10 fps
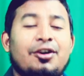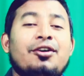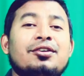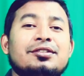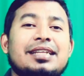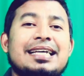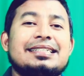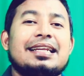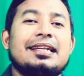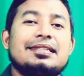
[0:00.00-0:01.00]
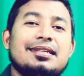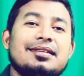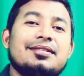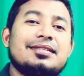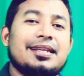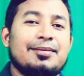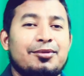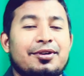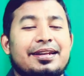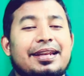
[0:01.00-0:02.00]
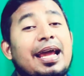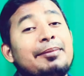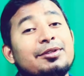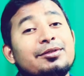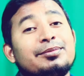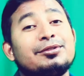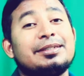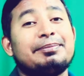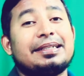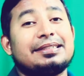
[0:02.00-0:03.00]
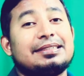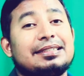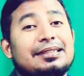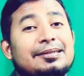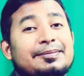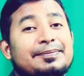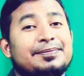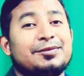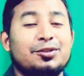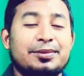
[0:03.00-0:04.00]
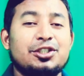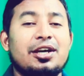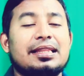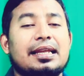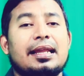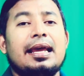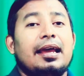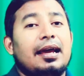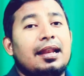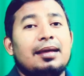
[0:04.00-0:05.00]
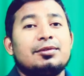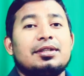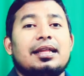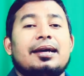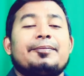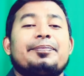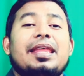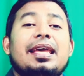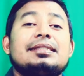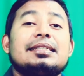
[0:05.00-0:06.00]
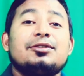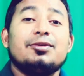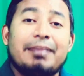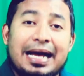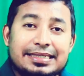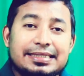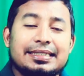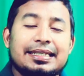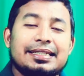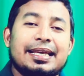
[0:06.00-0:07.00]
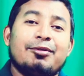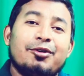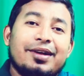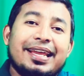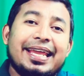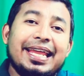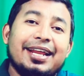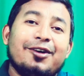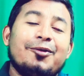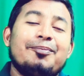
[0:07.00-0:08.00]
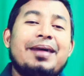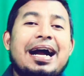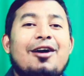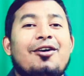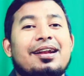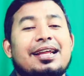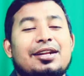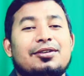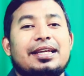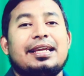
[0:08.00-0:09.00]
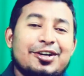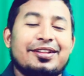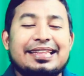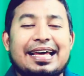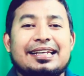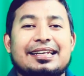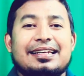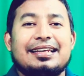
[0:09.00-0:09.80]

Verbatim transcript: তখন হাজির আলাহি সাল্লাতাম বললেন আমি তো বুঝতে পেরেছি তুমি শয়তান আলহামদুলিল্লাহ এই জাতীয় মা ছিলেন এবং এইরকম মা হওয়ার কারণে সন্তান